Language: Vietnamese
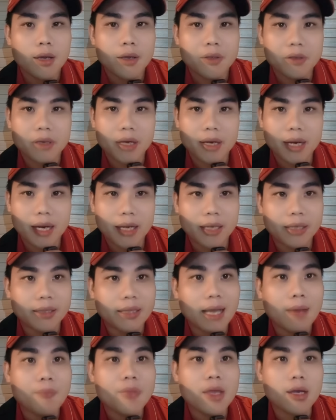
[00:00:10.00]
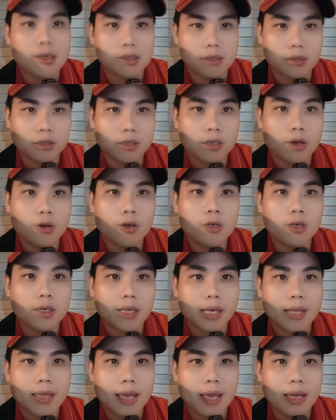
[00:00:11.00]
Giờ này 8 giờ rưỡi tối rồi
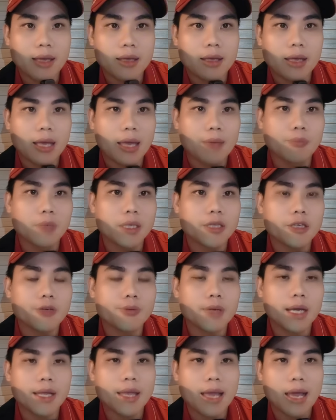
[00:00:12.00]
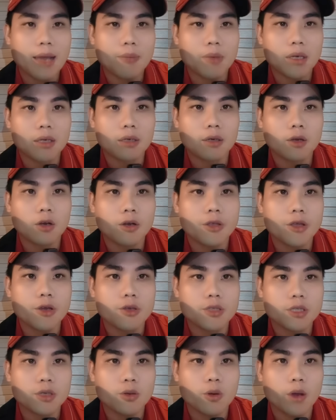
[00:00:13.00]
cả nhà Em mến chúc cả nhà mình có
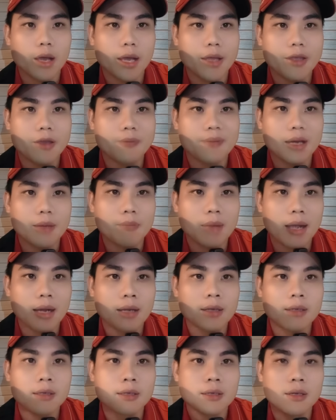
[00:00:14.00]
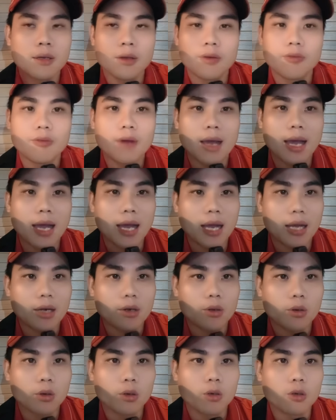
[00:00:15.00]
nhiều sức khỏe, nhiều may mắn Và
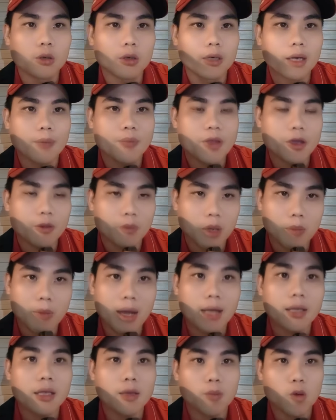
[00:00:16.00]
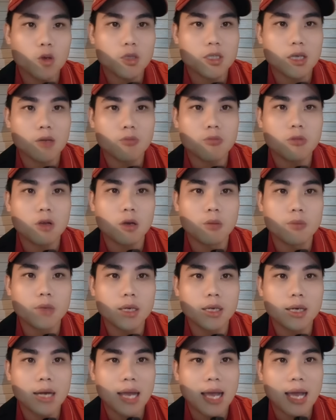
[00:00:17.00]
luôn luôn gặp nhiều may mắn trong cuộc sống cũng
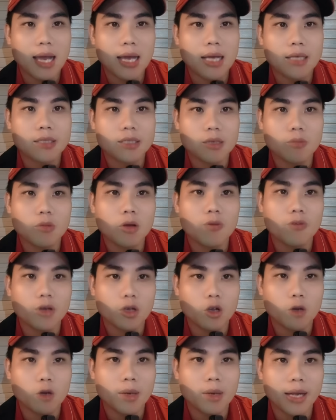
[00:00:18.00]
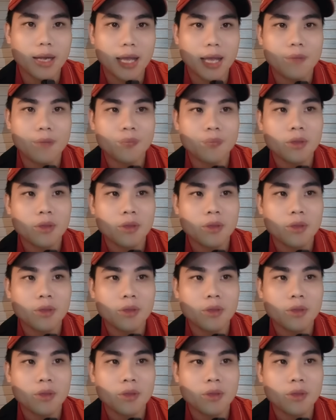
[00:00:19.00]
như là trong công việc của mình ha